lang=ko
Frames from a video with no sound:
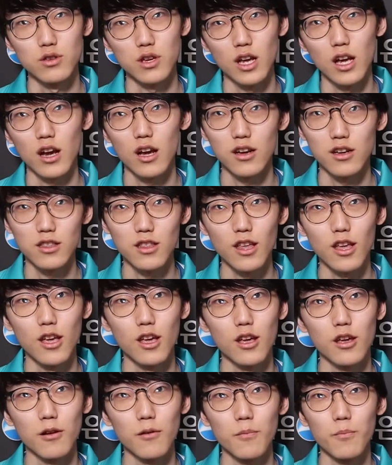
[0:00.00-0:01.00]
제가 약간
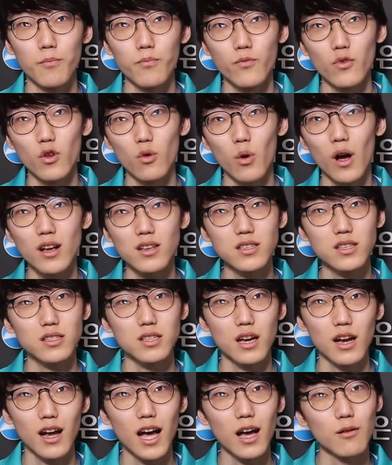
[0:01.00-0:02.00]
그때 확실히
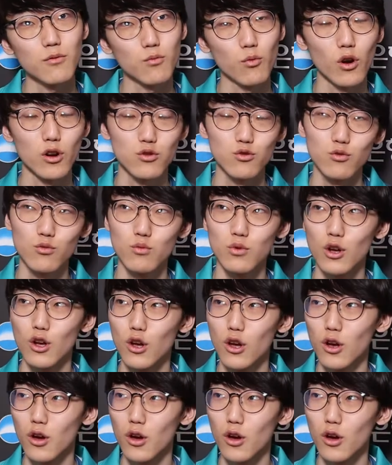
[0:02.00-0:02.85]
제가 뭔가 좀